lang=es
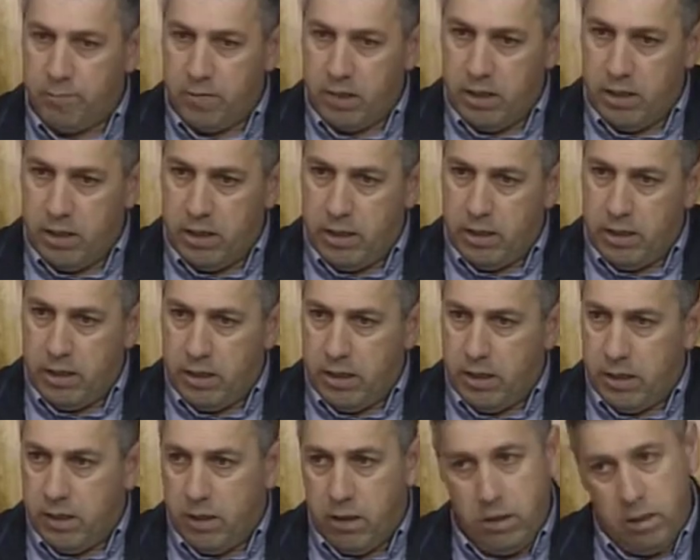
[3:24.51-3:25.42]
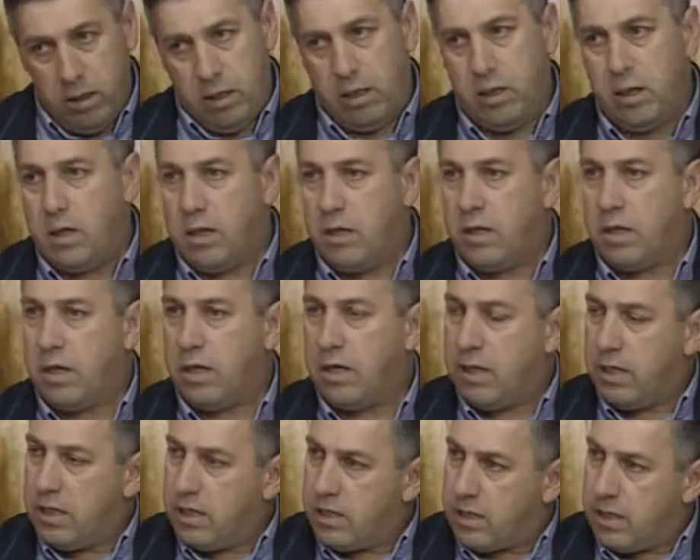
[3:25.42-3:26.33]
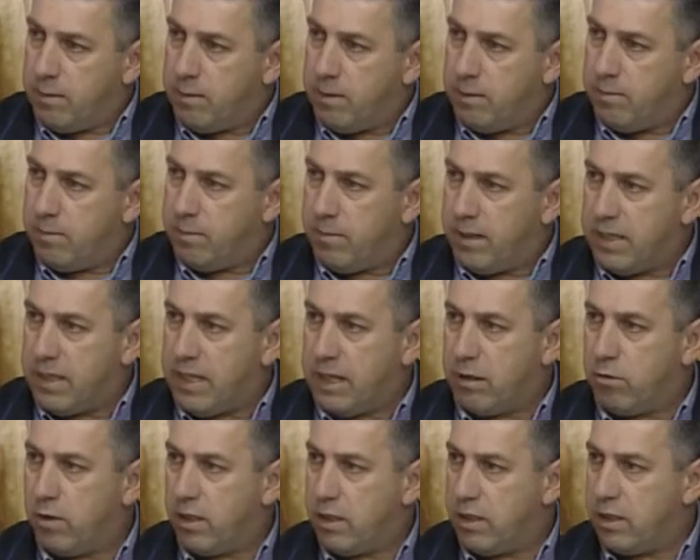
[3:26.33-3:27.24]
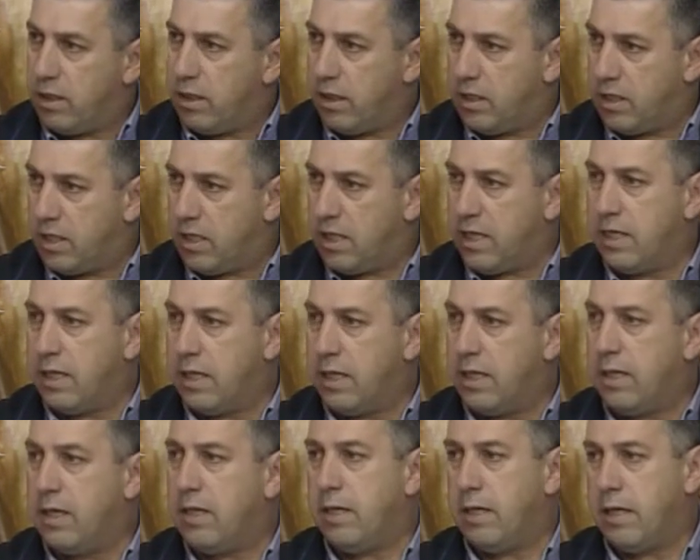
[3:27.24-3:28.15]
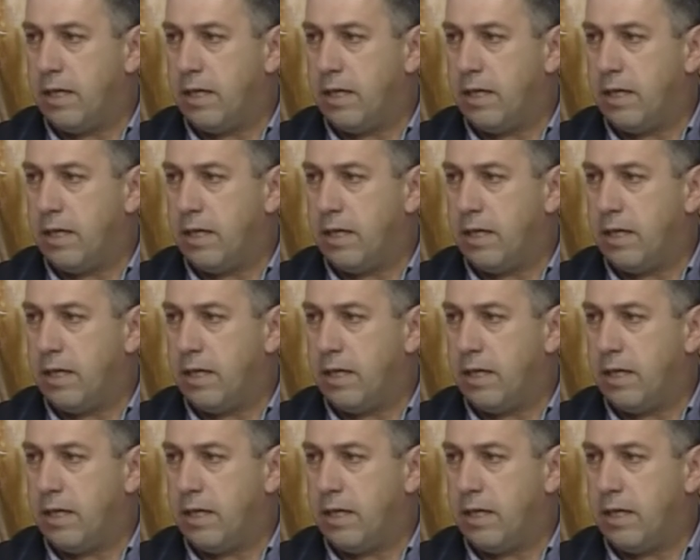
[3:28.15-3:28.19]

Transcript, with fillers: y entre este mandato y el siguiente